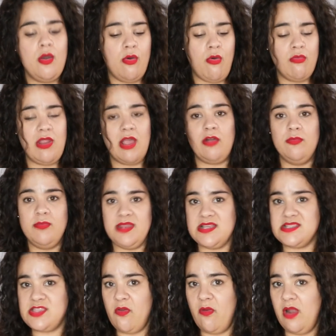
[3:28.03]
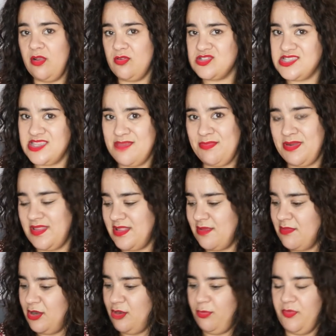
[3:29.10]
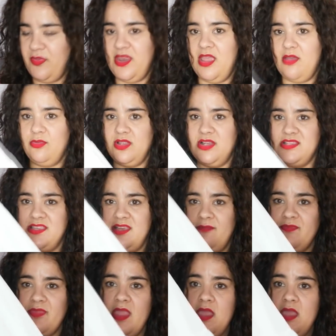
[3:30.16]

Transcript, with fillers: o una combinación o algo así, en verdad también lo podría utilizar.